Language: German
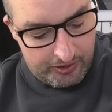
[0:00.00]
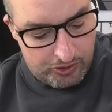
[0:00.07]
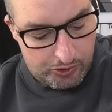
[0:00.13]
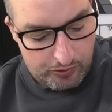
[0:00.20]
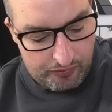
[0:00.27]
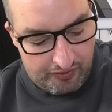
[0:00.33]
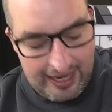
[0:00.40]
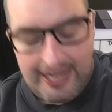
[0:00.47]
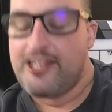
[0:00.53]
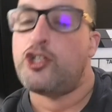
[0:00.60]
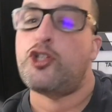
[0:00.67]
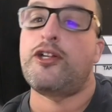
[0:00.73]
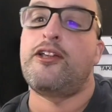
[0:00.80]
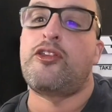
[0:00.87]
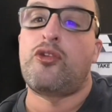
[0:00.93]
Stück Fleisch
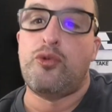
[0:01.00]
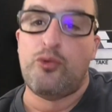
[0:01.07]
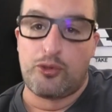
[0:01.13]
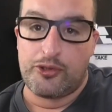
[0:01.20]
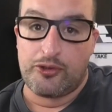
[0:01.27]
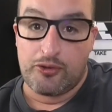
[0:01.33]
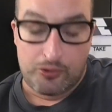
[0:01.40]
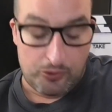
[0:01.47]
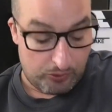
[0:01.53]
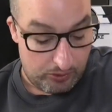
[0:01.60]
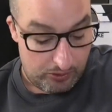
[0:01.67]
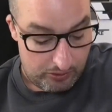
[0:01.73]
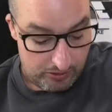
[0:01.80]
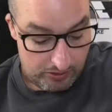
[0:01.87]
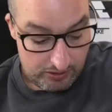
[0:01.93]
dazu oder so.
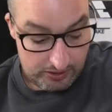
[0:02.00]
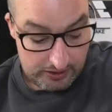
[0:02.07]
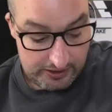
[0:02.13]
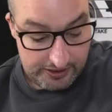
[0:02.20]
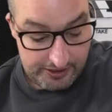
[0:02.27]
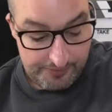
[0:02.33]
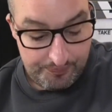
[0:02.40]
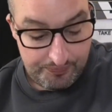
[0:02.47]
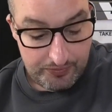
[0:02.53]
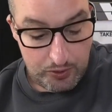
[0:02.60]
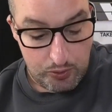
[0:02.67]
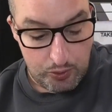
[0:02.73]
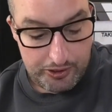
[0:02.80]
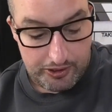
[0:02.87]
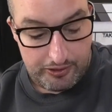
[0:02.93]

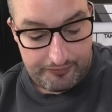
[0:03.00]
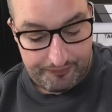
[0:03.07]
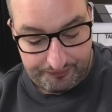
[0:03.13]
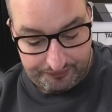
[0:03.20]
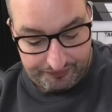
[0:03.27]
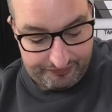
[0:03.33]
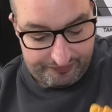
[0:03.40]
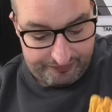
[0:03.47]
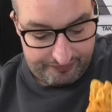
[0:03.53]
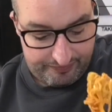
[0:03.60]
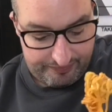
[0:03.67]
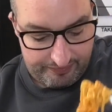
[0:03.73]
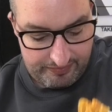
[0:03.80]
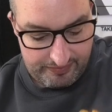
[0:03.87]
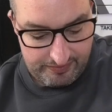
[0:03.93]
Oder
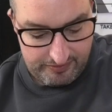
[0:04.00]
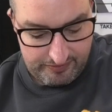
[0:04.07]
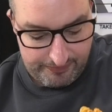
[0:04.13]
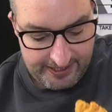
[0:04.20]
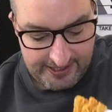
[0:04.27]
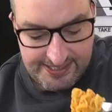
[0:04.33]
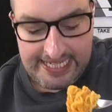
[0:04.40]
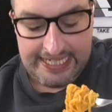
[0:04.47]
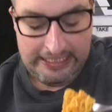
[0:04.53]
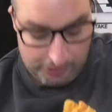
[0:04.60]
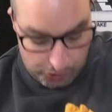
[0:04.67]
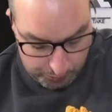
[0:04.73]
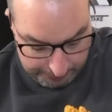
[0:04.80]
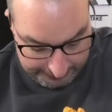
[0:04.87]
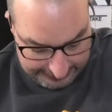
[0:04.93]

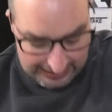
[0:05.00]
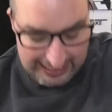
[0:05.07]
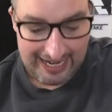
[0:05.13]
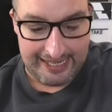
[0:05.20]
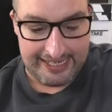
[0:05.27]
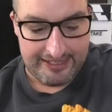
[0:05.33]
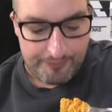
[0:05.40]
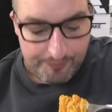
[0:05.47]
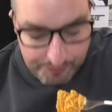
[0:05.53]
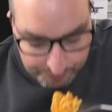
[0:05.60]
tatsächlich Spiegelei.